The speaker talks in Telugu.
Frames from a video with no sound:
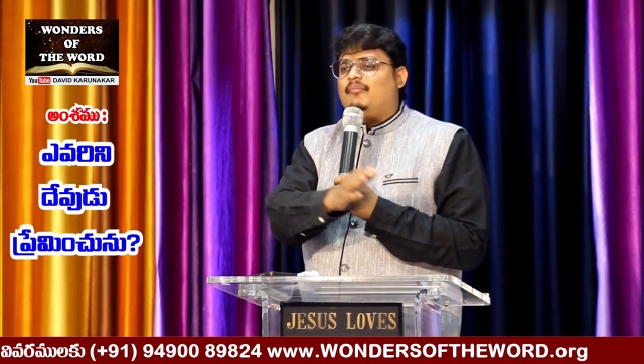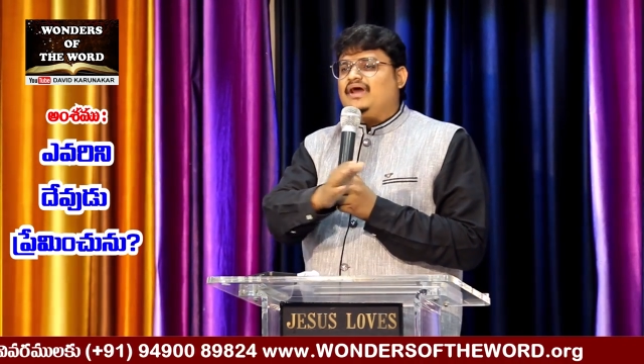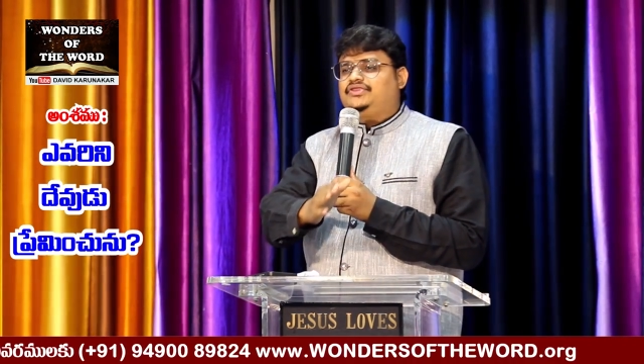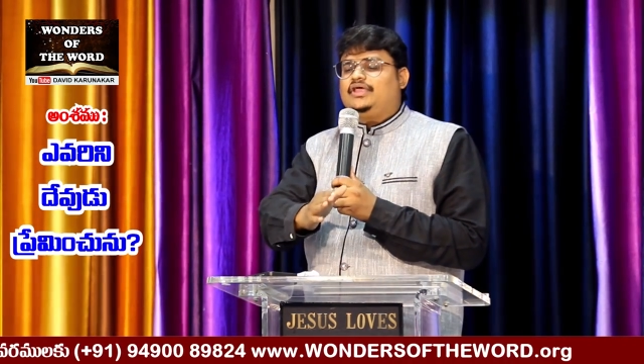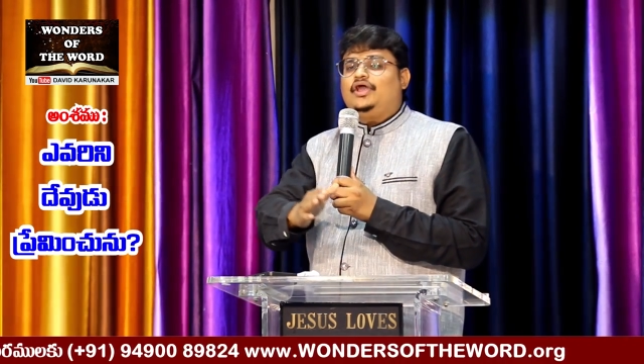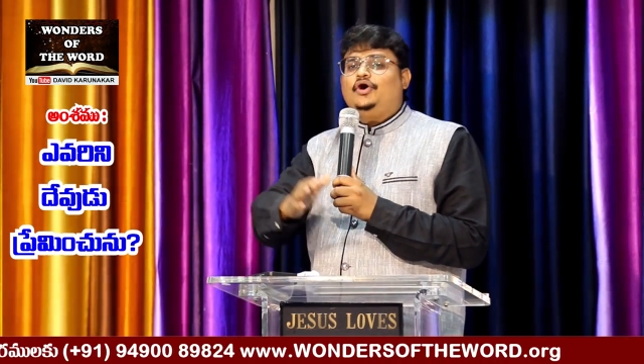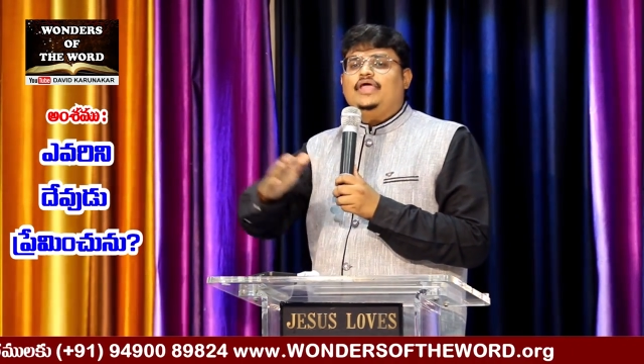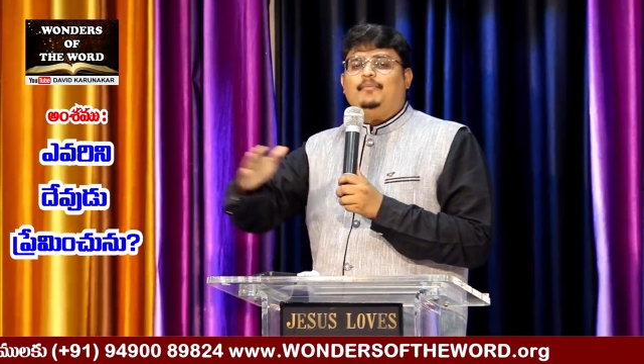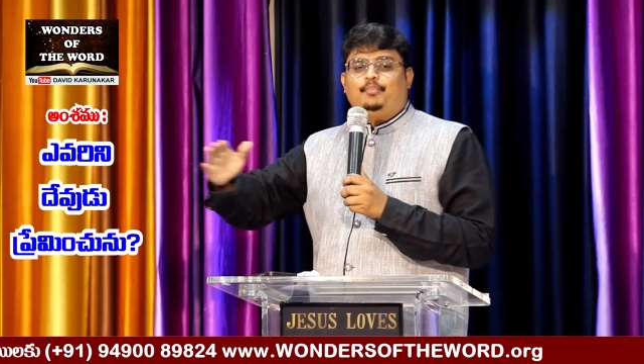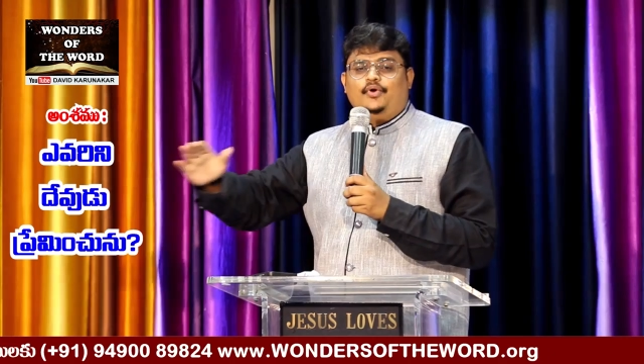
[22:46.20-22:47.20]
మధ్యలో
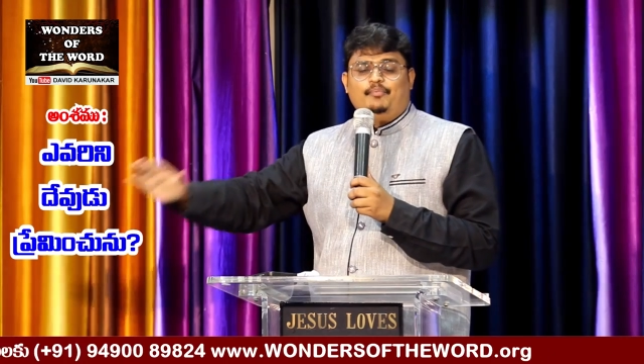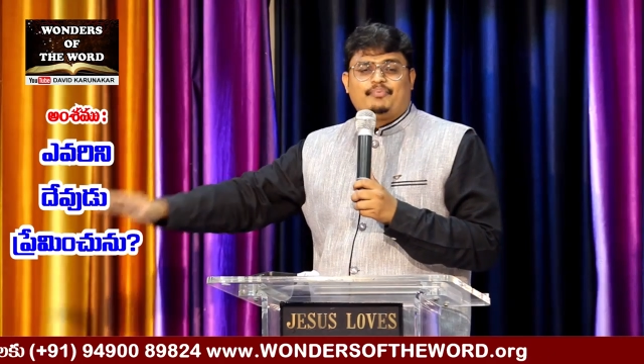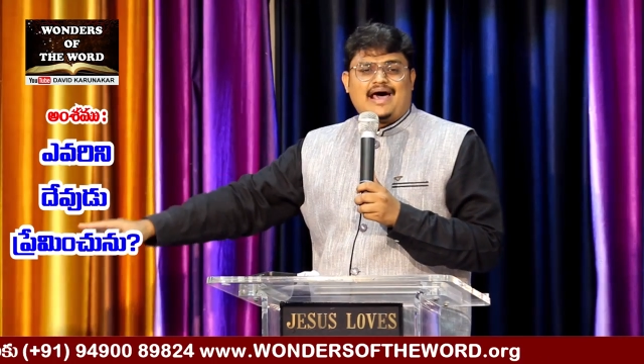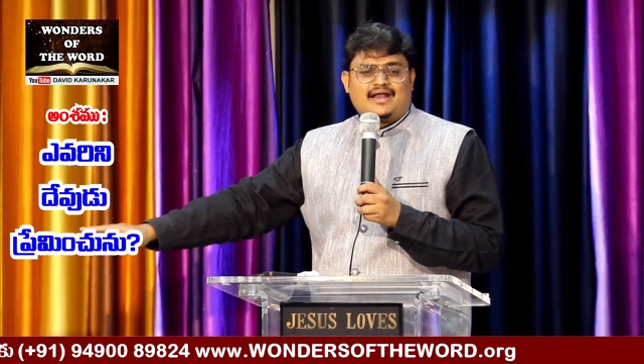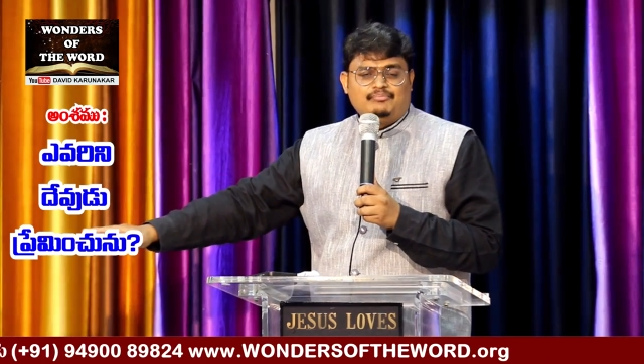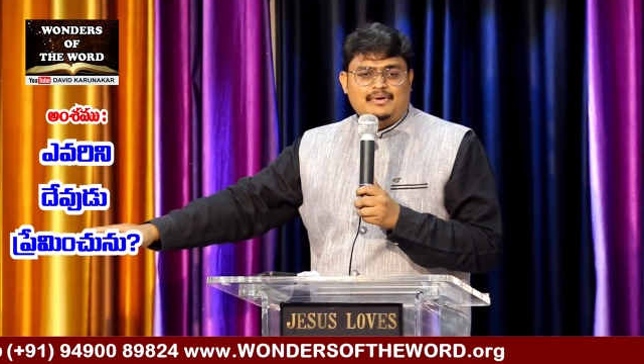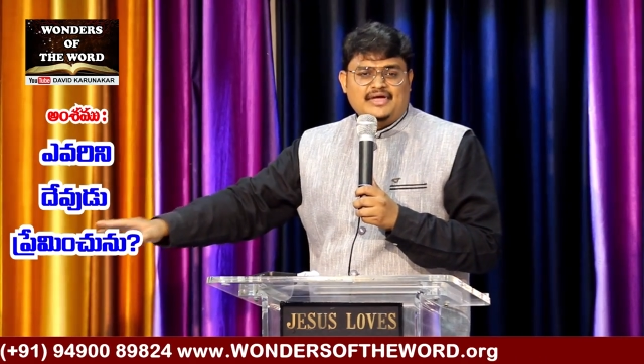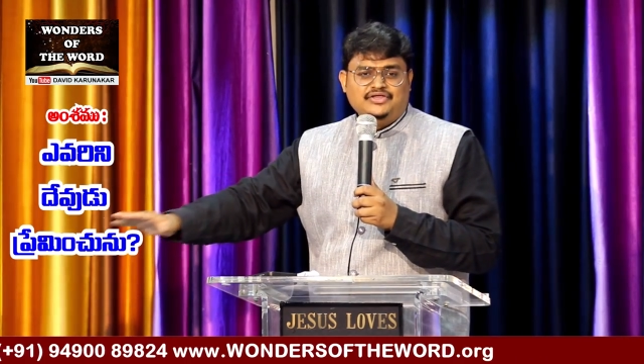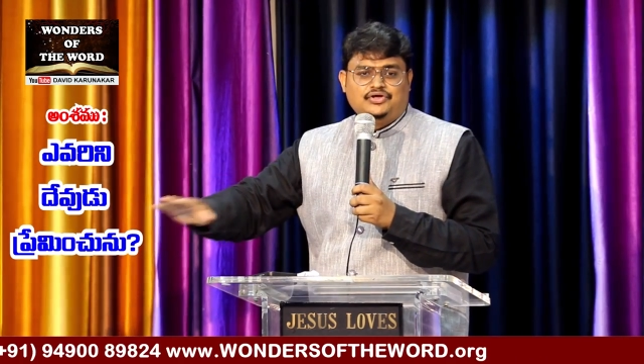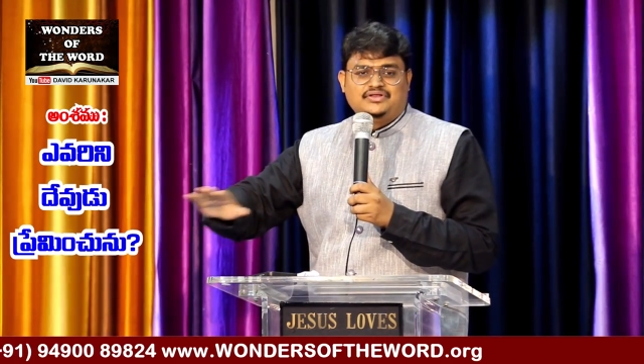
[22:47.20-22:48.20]
ఎప్పుడు
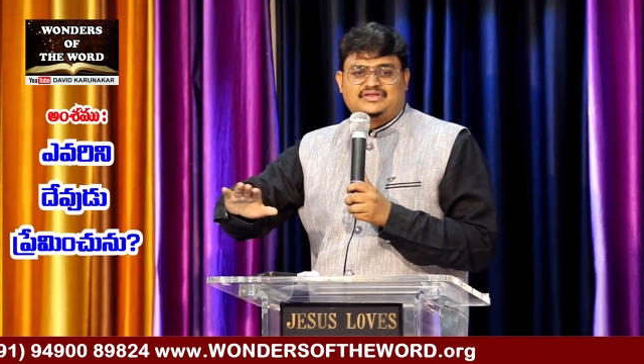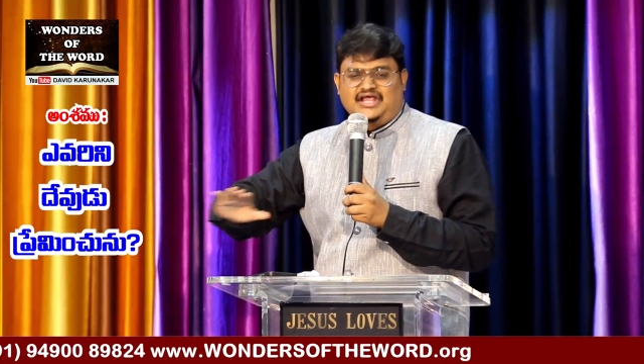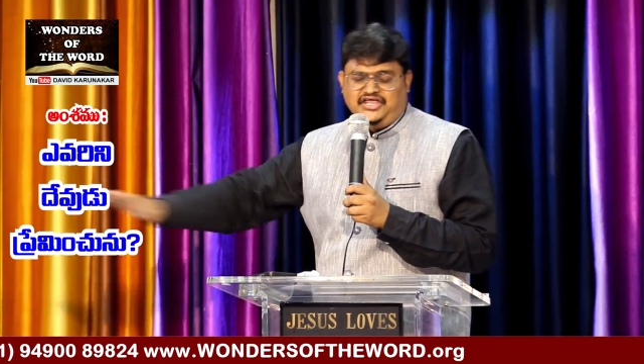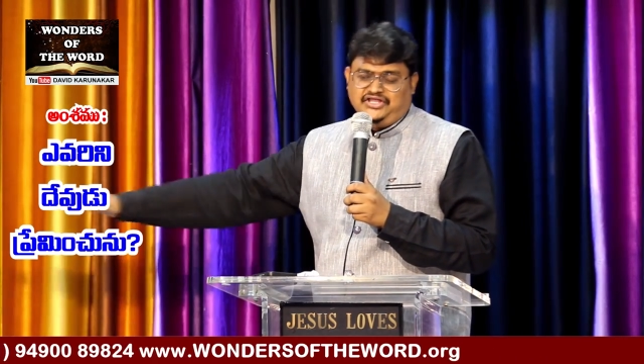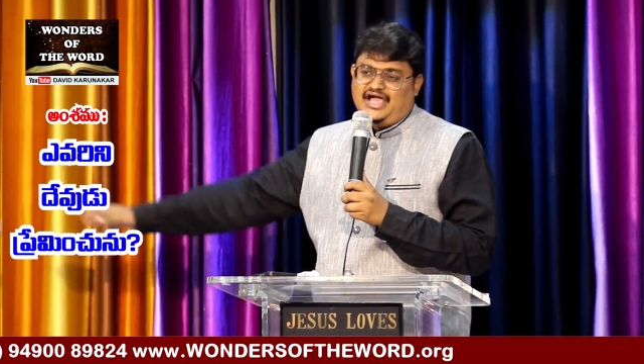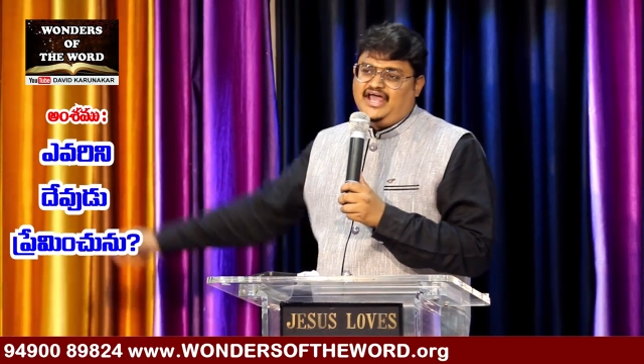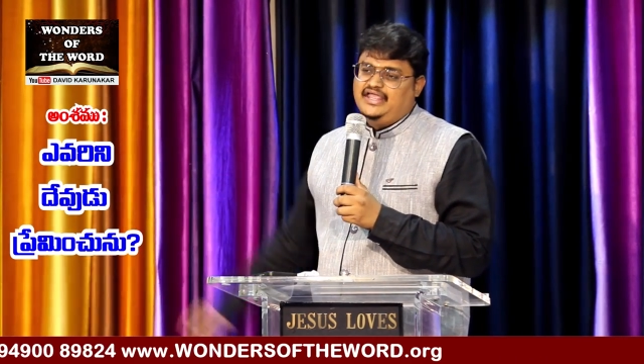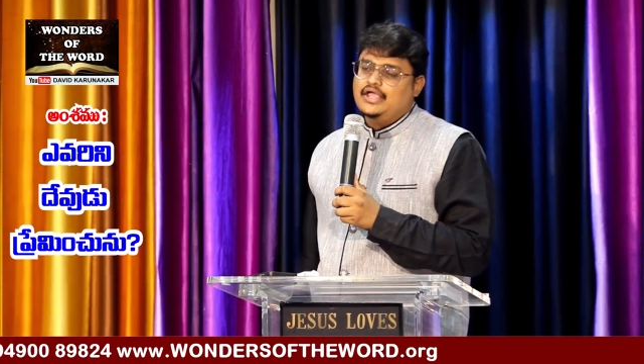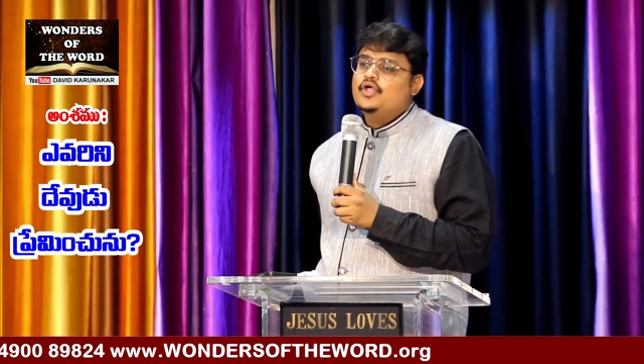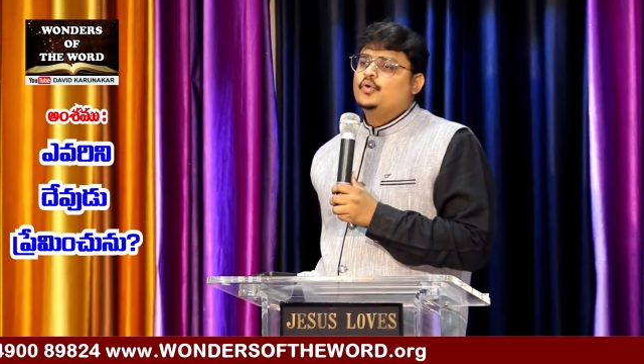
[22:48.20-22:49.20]
ప్రారంభమైందో తెలియదు కానీ